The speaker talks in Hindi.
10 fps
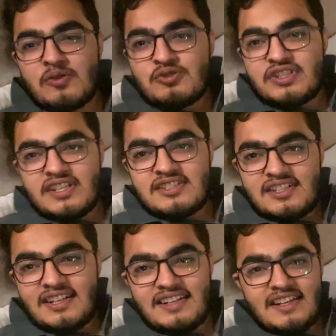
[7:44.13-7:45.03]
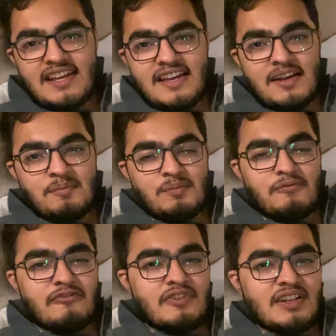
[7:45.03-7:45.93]
हूँ चेंज कर लिया है अब
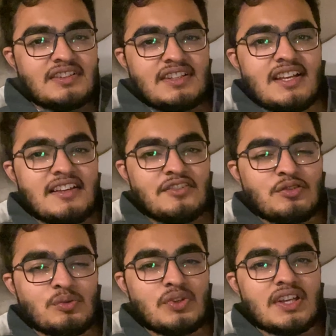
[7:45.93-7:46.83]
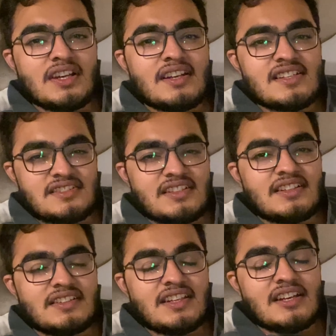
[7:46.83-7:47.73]
वक्त है सोने का रेस्ट
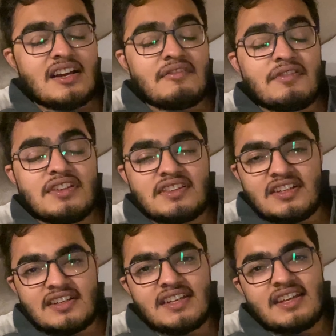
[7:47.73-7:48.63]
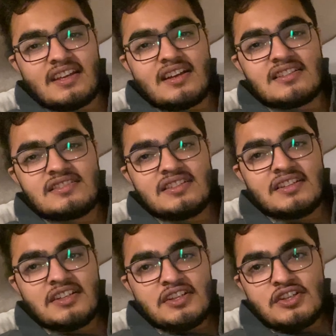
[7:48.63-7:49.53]
करते हैं काफ़ी थक गए हैं आज
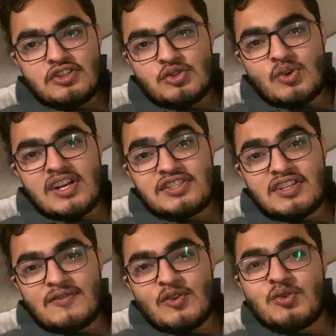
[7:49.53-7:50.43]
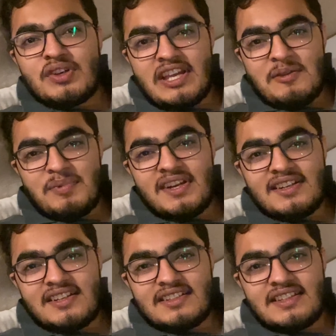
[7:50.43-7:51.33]
सो आज के ब्लॉग को यहीं पे एंड
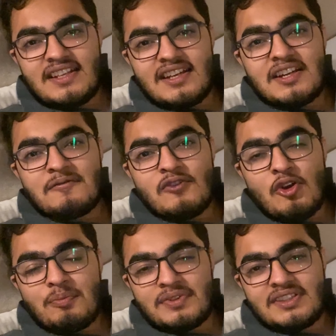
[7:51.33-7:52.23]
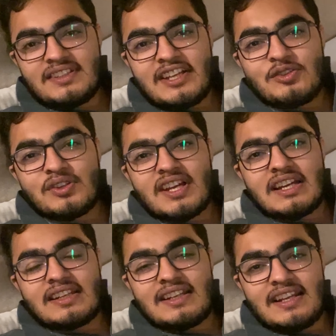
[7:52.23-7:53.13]
करते हैं अगर ब्लॉग पसंद आए तो क्या
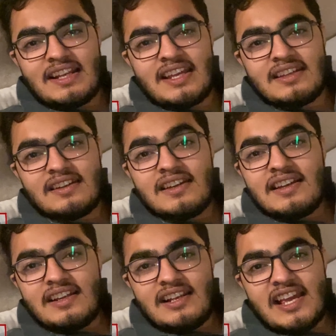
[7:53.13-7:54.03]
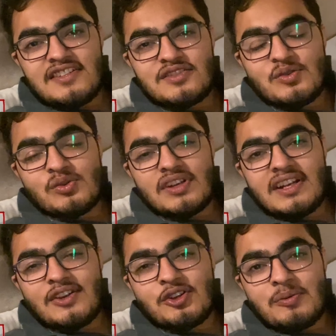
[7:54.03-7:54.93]
करना है लाइक लाइक ज़रूर करना
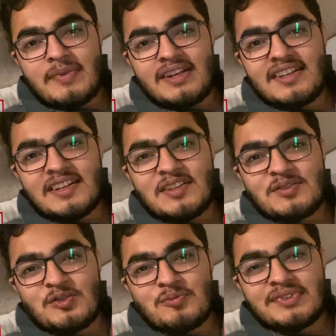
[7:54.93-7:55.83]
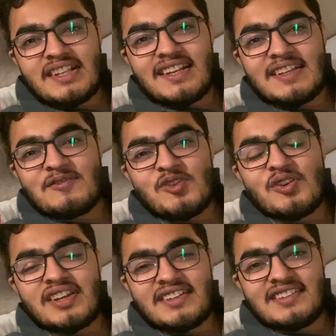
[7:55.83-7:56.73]
और कमेंट करके ज़रूर बताना कि
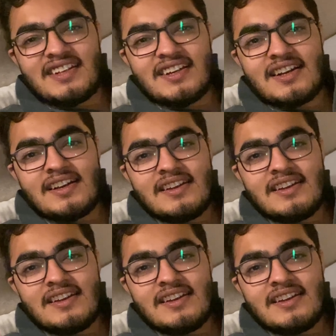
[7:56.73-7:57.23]
ब्लॉग कैसा लगा